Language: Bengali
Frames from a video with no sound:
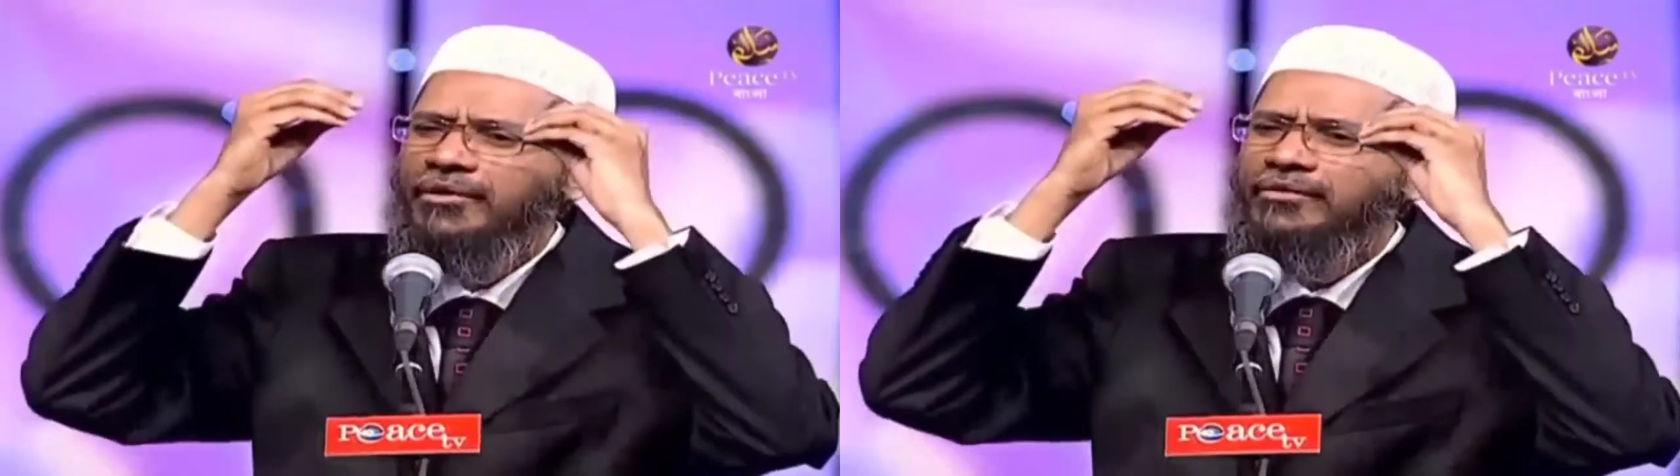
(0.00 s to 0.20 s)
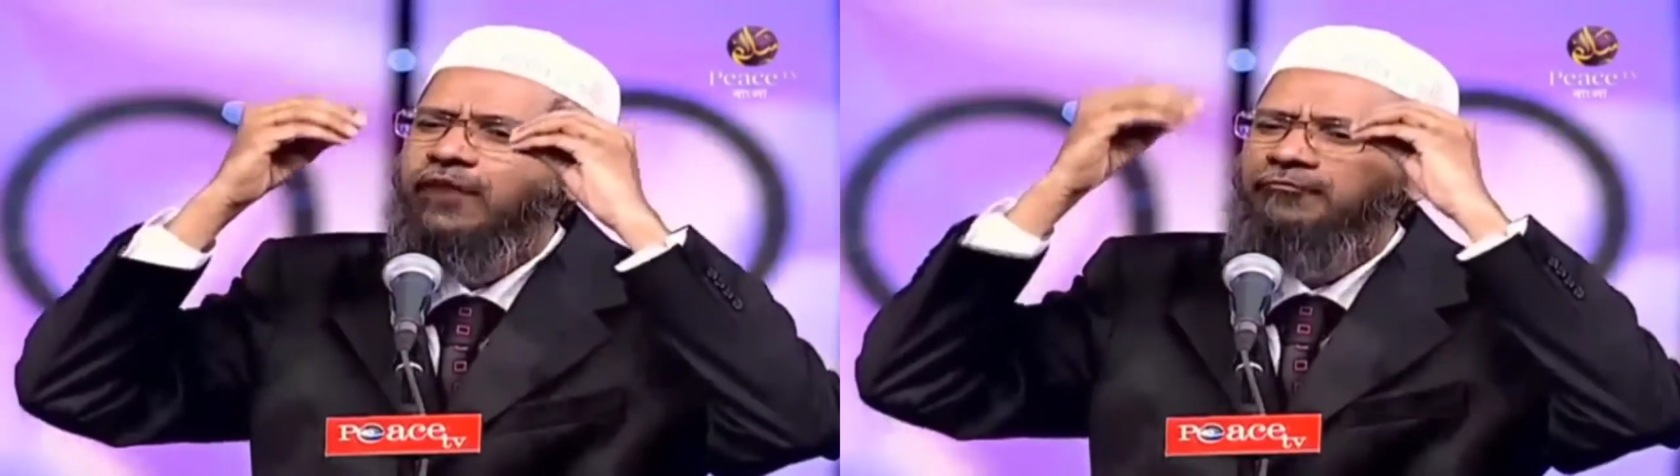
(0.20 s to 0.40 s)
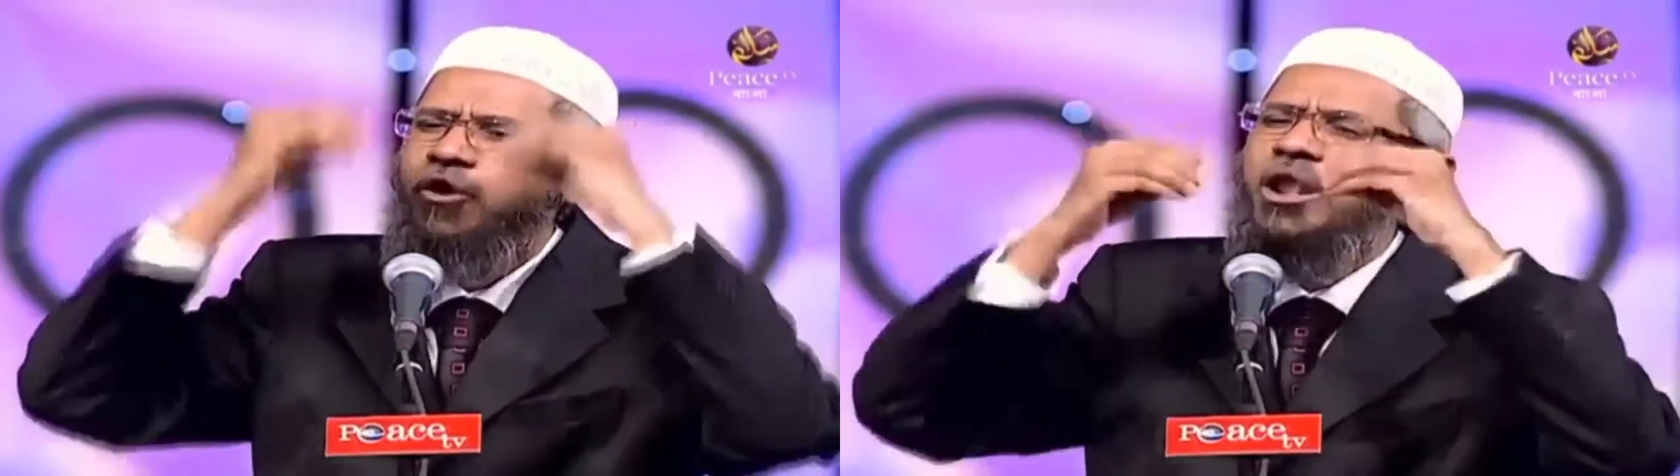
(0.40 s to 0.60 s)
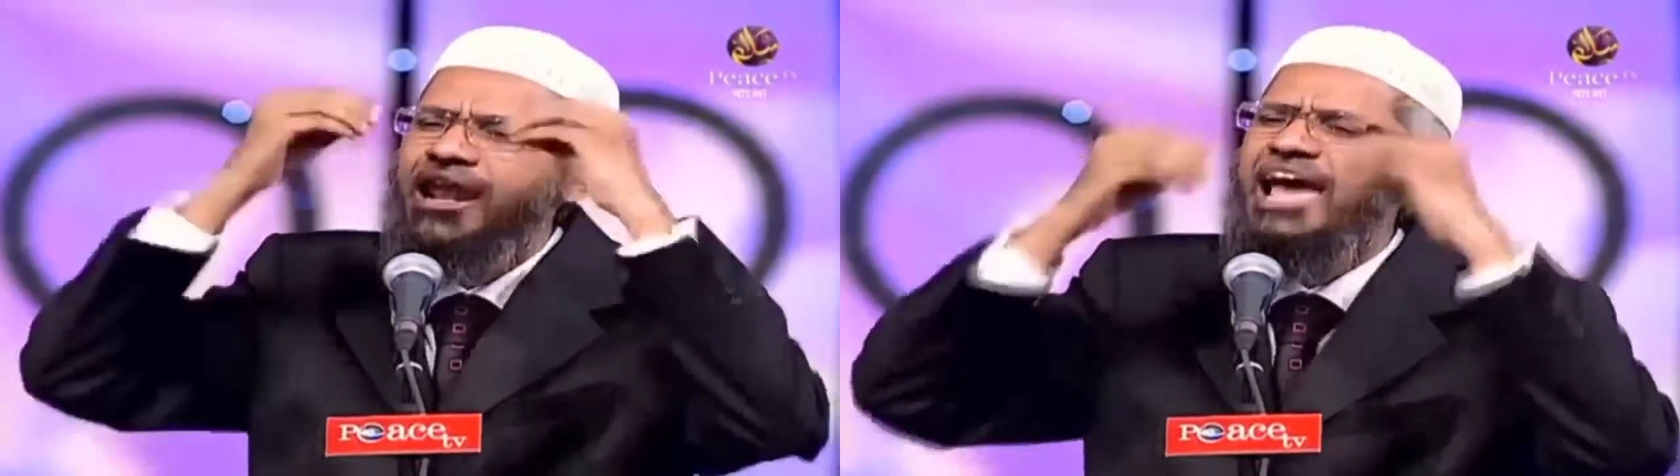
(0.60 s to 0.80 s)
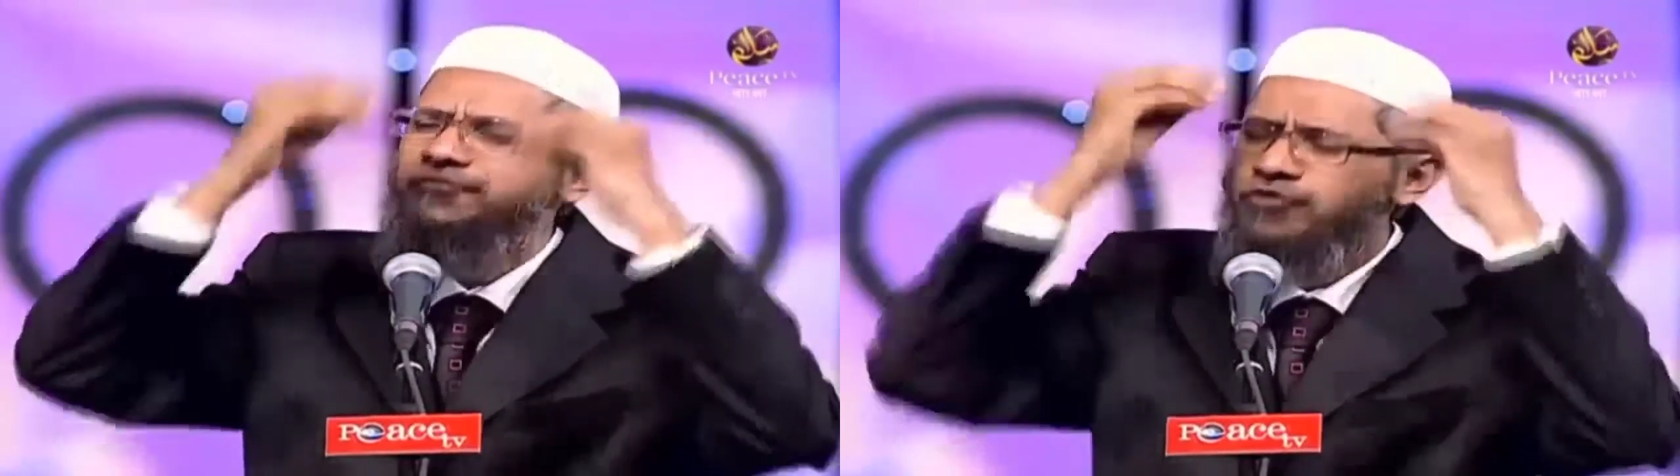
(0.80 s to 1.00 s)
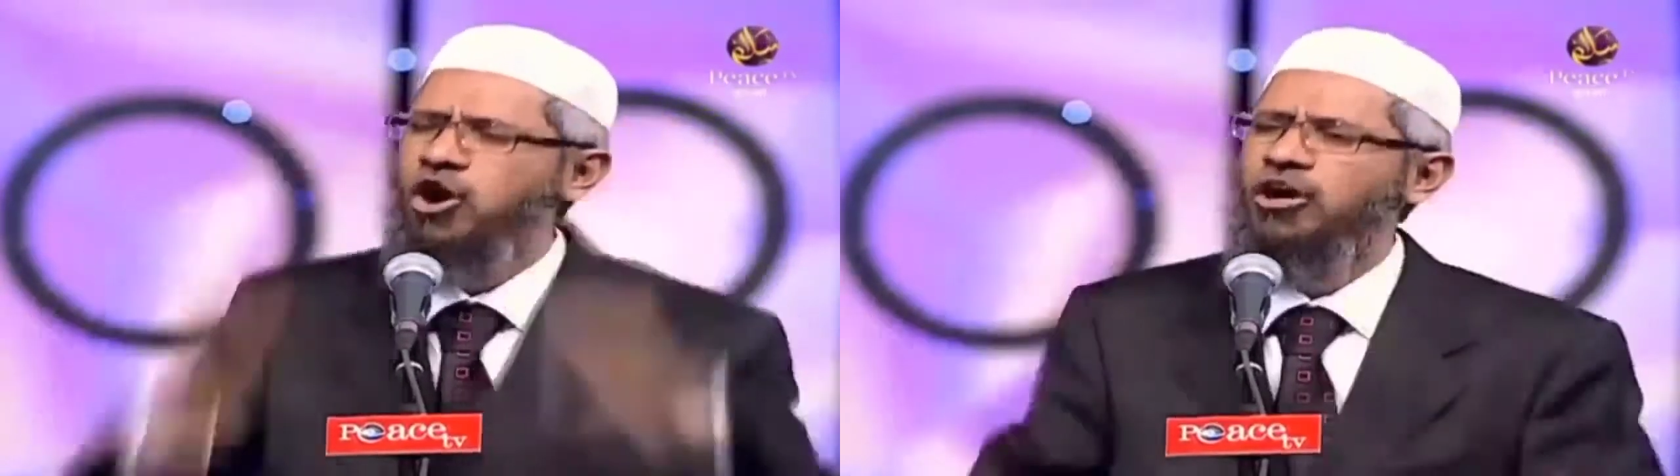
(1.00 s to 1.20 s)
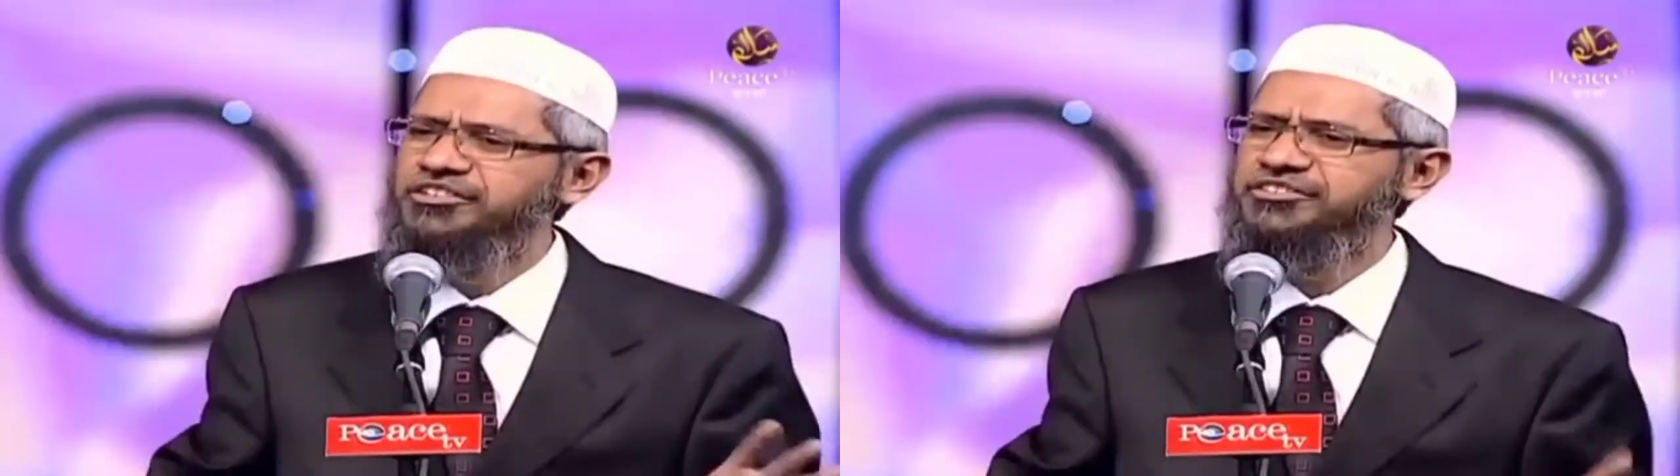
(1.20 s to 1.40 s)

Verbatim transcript: সারা জীবন চিন্তা করে